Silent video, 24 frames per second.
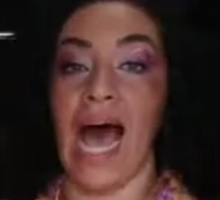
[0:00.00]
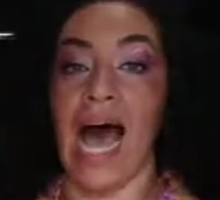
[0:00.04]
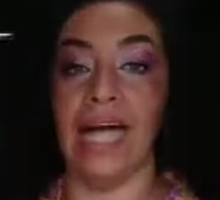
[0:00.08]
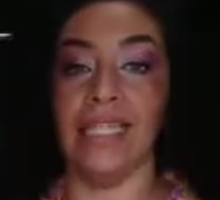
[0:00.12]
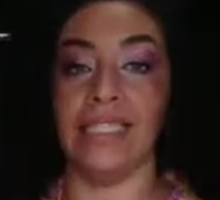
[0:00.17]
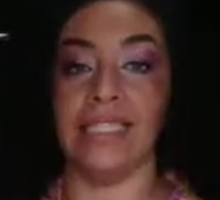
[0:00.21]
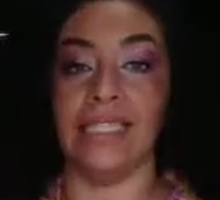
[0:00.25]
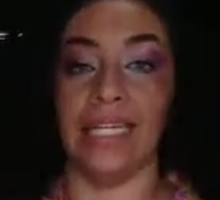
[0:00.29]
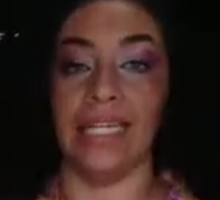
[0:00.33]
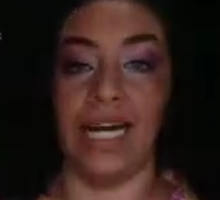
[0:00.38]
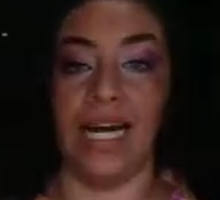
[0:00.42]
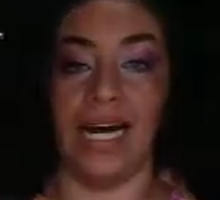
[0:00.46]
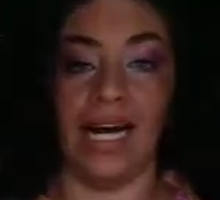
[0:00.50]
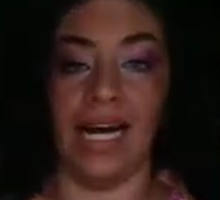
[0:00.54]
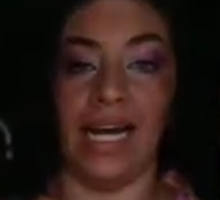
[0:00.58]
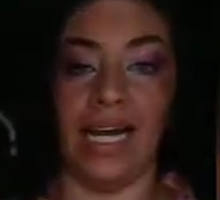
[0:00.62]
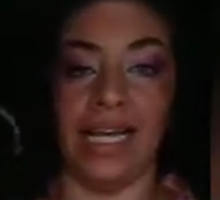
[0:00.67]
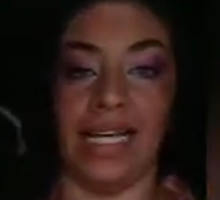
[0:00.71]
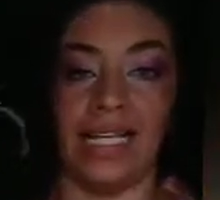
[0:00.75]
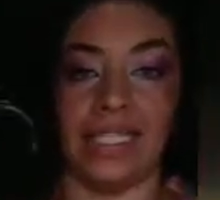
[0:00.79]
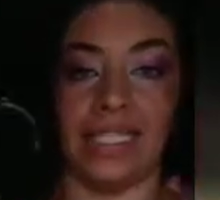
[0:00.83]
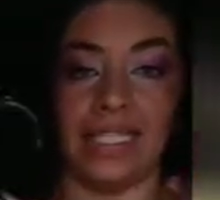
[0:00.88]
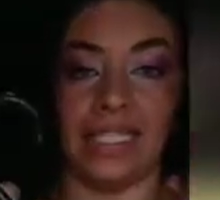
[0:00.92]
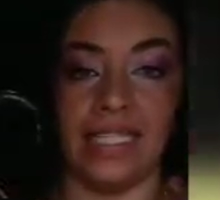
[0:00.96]

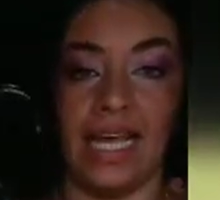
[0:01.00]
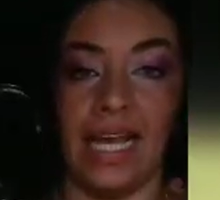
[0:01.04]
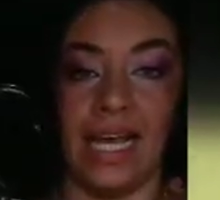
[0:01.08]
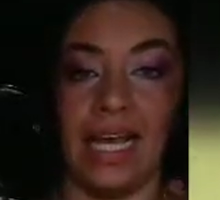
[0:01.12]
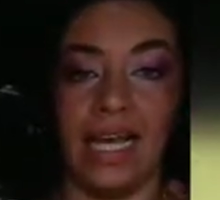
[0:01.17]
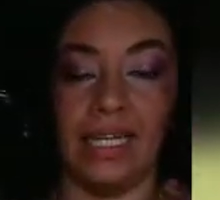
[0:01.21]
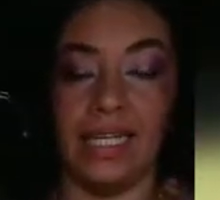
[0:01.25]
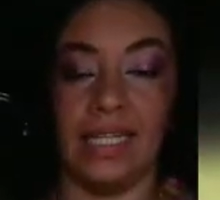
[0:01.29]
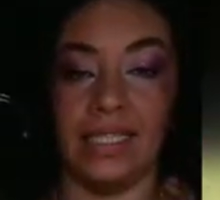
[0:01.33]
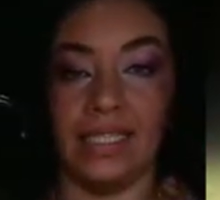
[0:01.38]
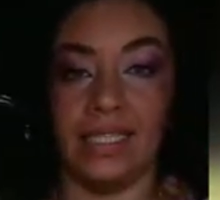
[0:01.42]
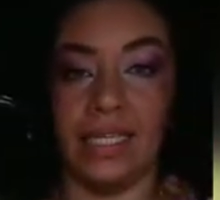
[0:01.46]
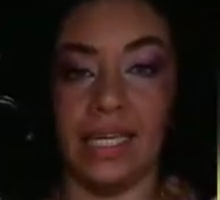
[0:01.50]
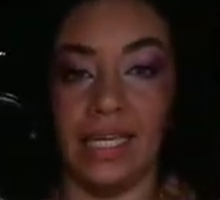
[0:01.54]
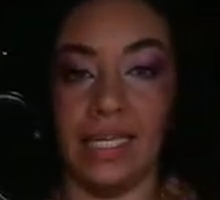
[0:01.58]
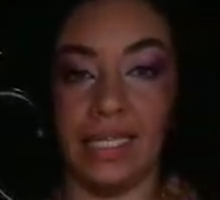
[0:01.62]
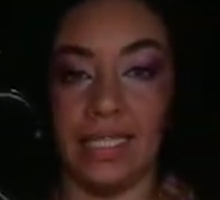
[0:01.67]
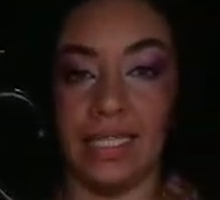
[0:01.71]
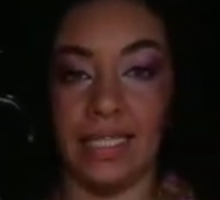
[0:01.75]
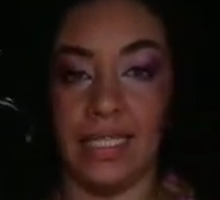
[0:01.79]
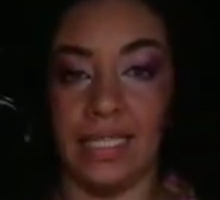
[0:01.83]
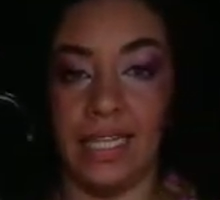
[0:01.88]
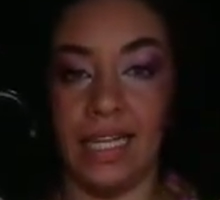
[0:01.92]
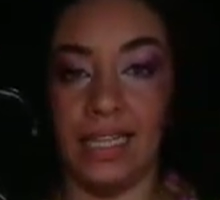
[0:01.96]
Atrás, ela
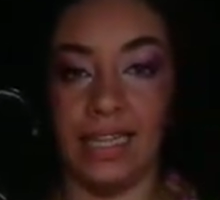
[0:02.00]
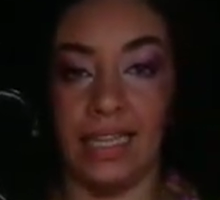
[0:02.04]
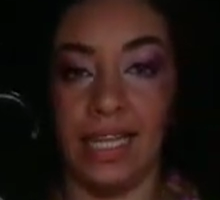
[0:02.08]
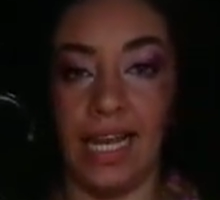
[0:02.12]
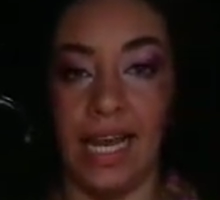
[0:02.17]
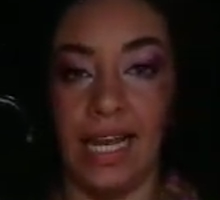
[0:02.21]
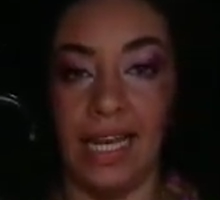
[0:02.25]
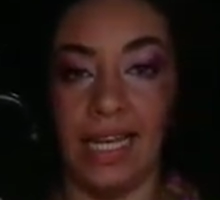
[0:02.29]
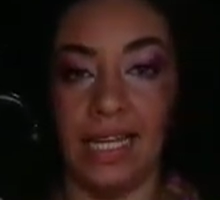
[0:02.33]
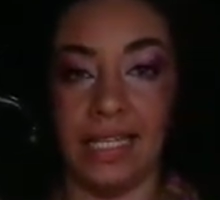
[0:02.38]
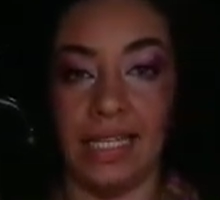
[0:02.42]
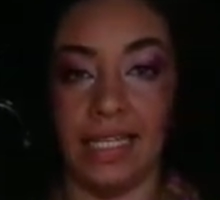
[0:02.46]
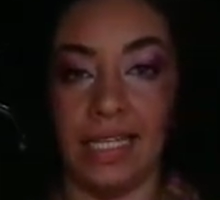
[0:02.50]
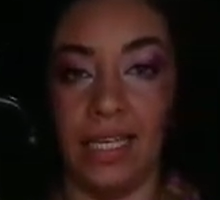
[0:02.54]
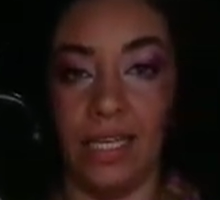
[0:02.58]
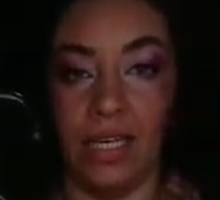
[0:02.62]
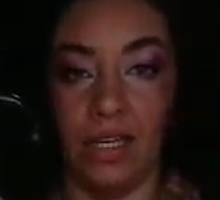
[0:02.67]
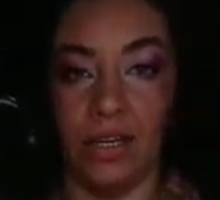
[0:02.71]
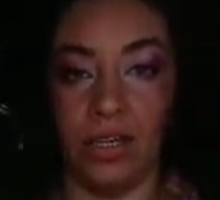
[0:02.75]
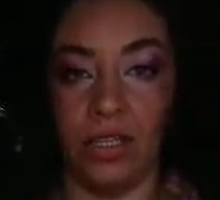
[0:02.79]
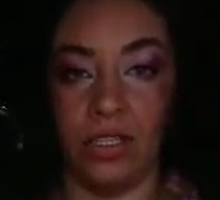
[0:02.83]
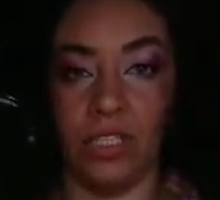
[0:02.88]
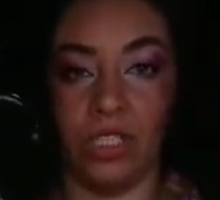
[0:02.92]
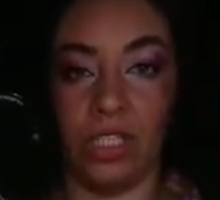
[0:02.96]
tem esse detalhe
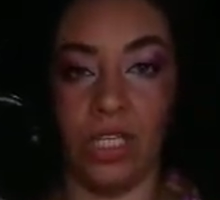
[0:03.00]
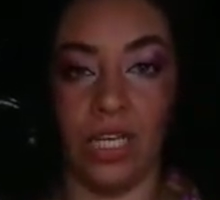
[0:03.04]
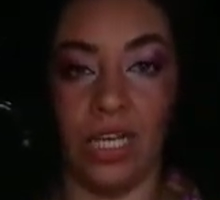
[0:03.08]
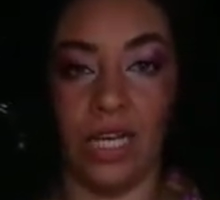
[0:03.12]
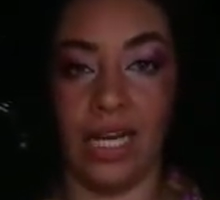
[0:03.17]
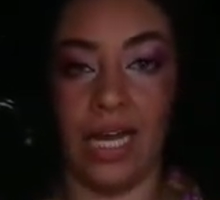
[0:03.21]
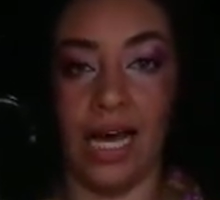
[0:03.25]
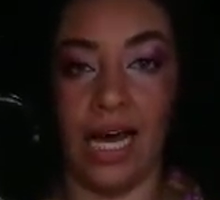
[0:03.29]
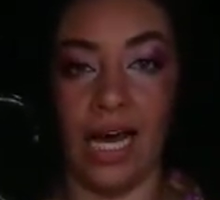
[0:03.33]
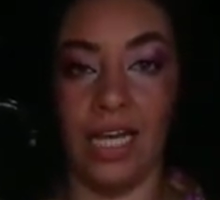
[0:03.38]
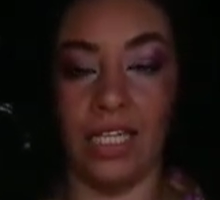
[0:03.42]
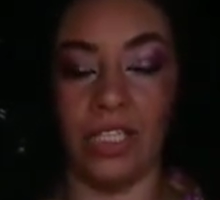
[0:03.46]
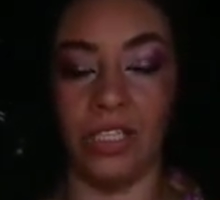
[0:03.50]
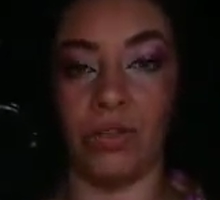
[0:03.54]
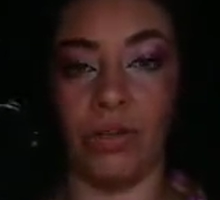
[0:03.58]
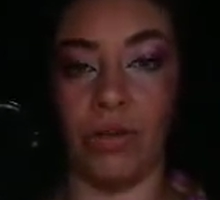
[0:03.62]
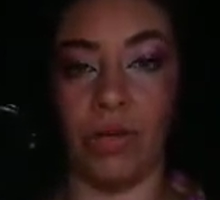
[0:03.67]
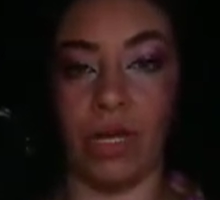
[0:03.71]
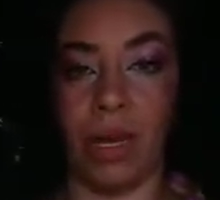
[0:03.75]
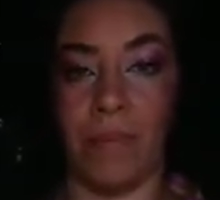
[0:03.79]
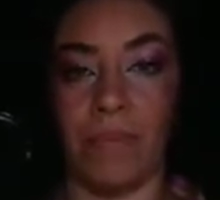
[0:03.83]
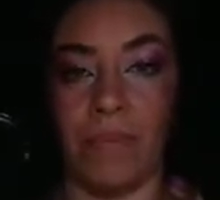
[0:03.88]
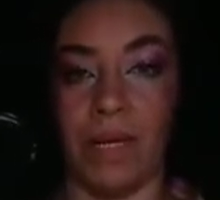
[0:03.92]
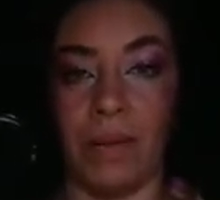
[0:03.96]
aqui, ó, de
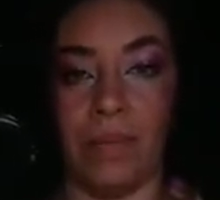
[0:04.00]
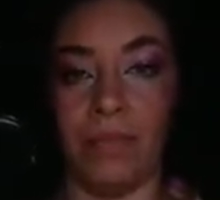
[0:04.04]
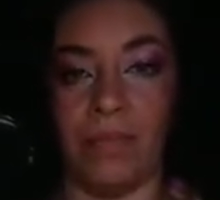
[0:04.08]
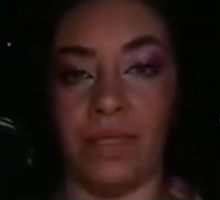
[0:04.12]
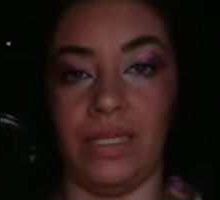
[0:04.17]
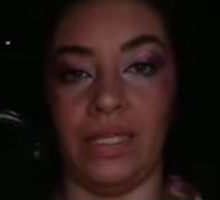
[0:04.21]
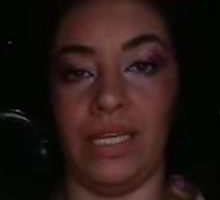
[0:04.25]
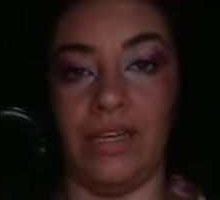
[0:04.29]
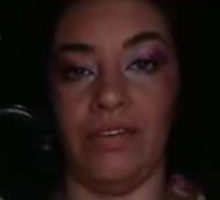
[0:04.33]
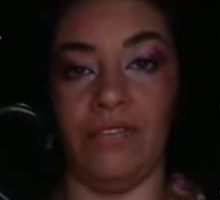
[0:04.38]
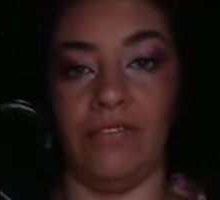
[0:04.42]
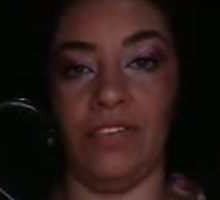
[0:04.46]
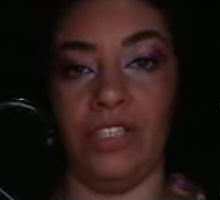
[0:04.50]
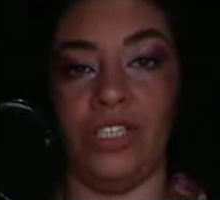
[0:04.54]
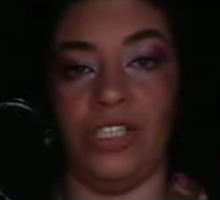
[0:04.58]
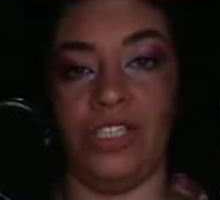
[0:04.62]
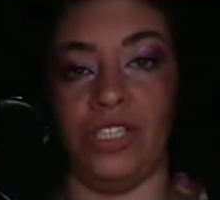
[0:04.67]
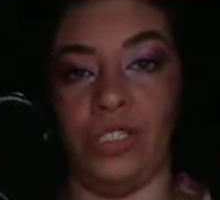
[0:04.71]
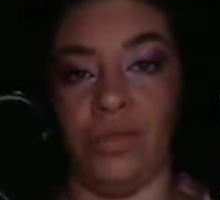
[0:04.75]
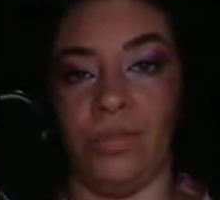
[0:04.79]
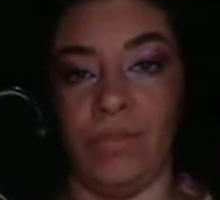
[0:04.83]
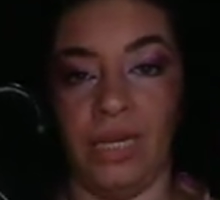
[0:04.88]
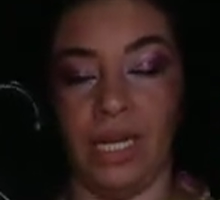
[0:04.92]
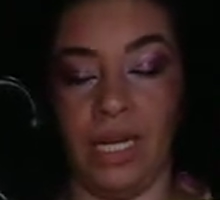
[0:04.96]
elástico, que é para poder
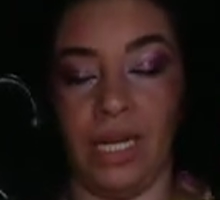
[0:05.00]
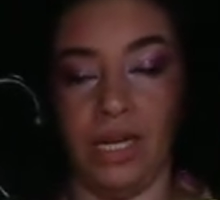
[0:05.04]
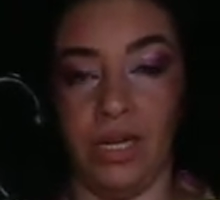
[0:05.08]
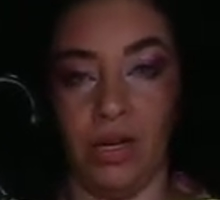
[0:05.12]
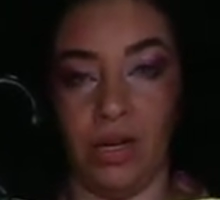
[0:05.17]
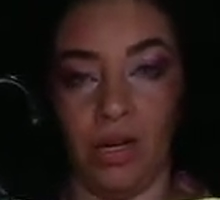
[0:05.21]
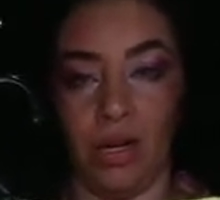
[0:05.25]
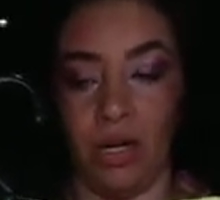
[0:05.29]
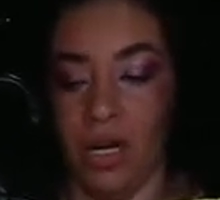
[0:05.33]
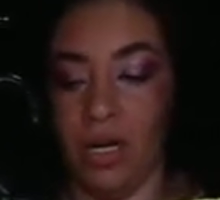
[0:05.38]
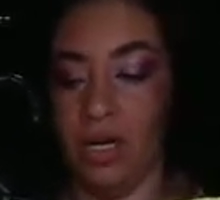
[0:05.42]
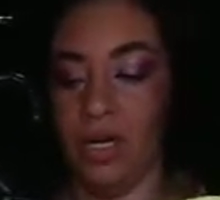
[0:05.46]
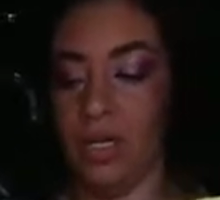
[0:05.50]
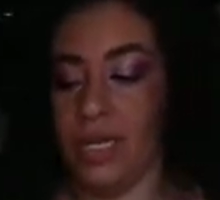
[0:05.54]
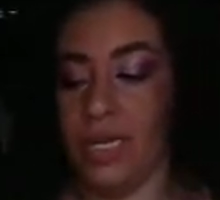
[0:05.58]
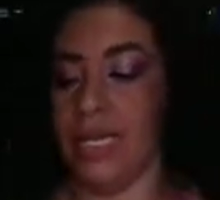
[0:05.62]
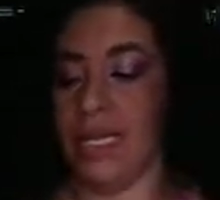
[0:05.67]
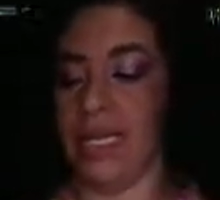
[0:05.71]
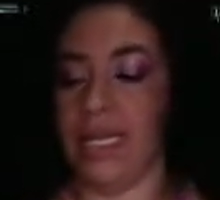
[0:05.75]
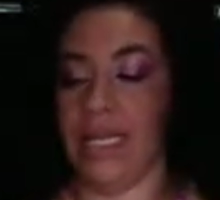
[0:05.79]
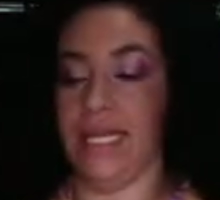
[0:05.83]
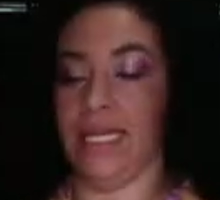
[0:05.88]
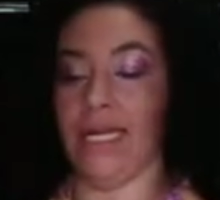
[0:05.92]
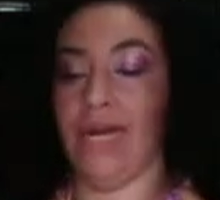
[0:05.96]
vestir melhor
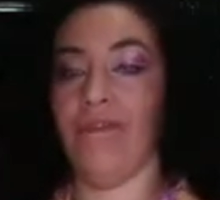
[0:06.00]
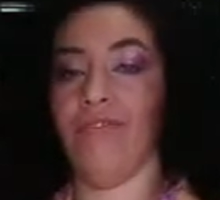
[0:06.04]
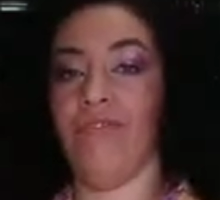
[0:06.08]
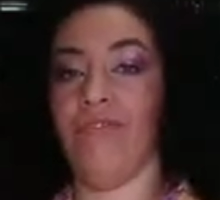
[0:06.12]
e